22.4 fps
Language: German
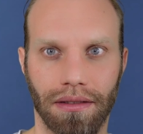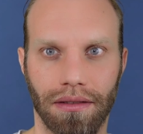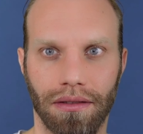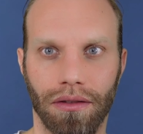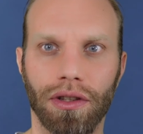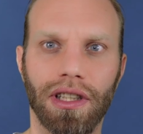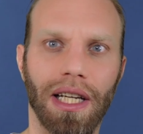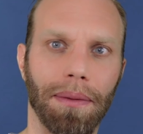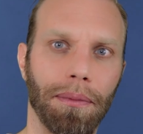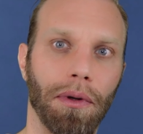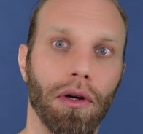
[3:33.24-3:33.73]

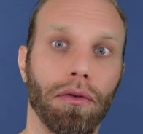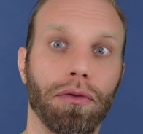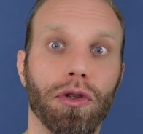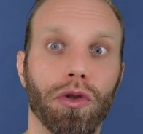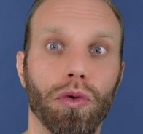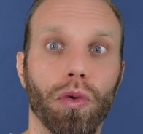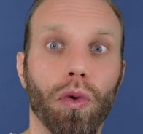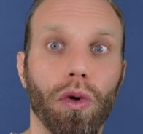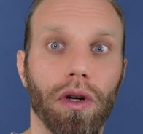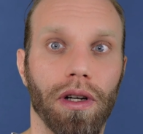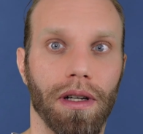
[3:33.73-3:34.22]
Und ich habe mich auf die
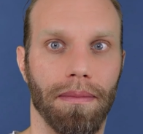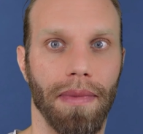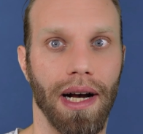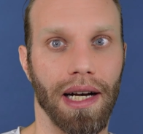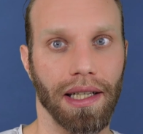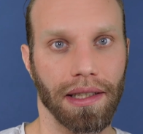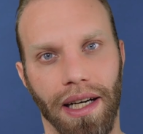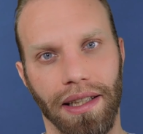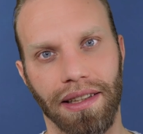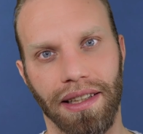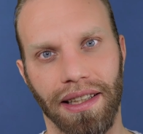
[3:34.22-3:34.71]
Suche gemacht.
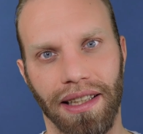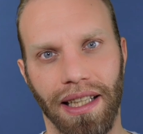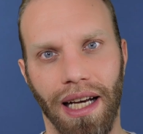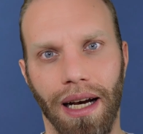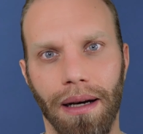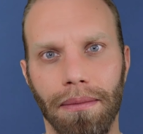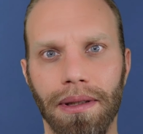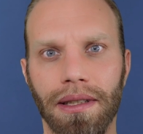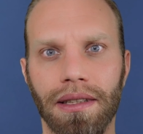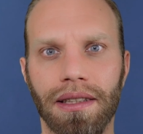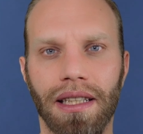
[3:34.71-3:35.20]
Ich
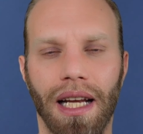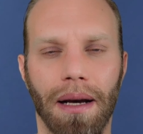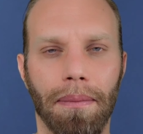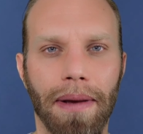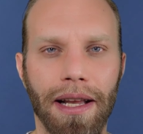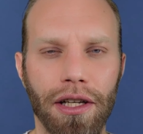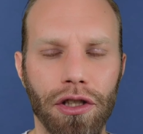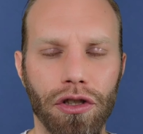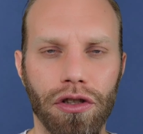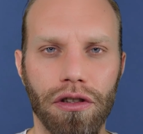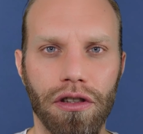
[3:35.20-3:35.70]
habe nach
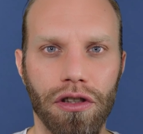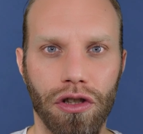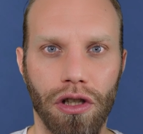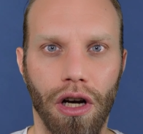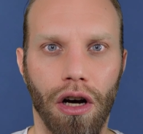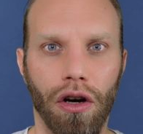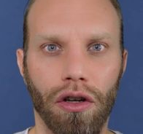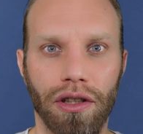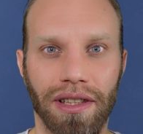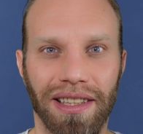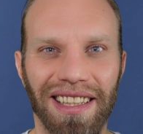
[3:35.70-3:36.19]
Menschen
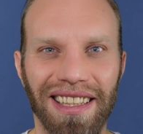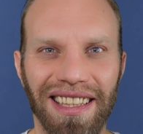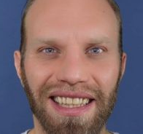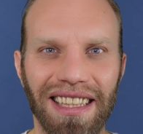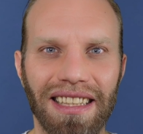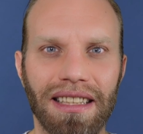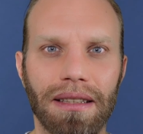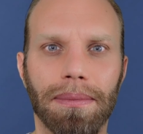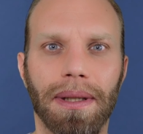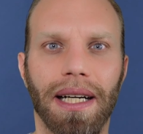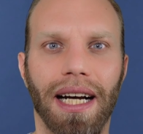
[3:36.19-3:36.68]
geschaut, die
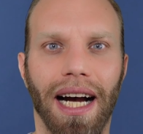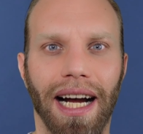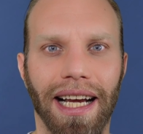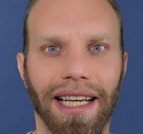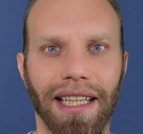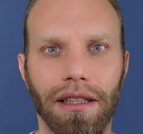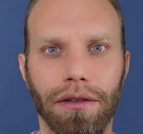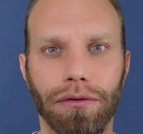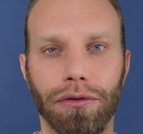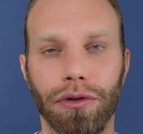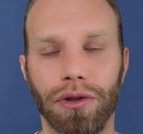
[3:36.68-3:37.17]
diese
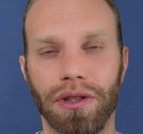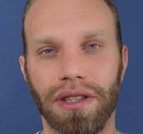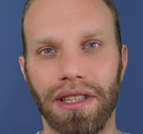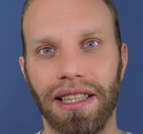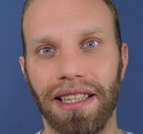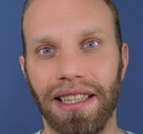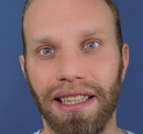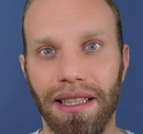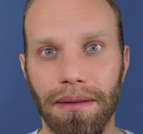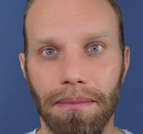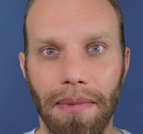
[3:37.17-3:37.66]
Bereiche für
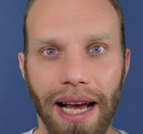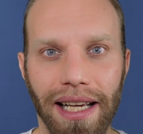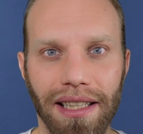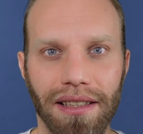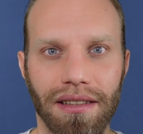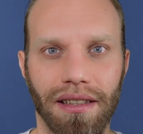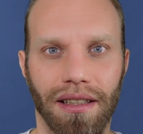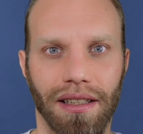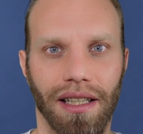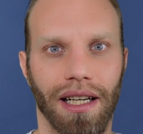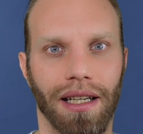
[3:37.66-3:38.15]
sich
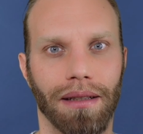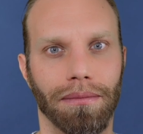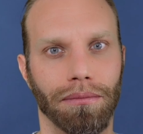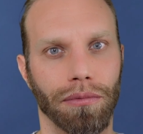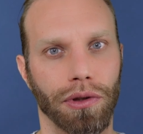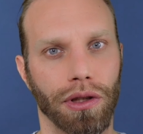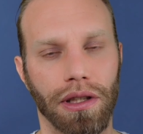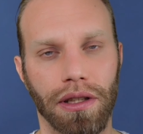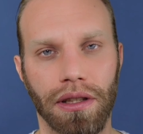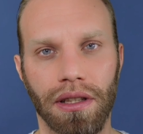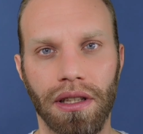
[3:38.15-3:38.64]
gemeistert haben,
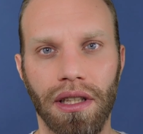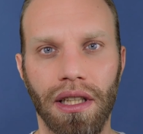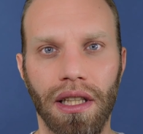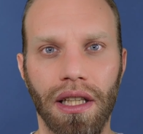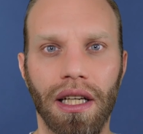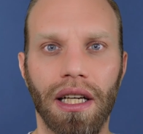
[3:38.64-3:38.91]
die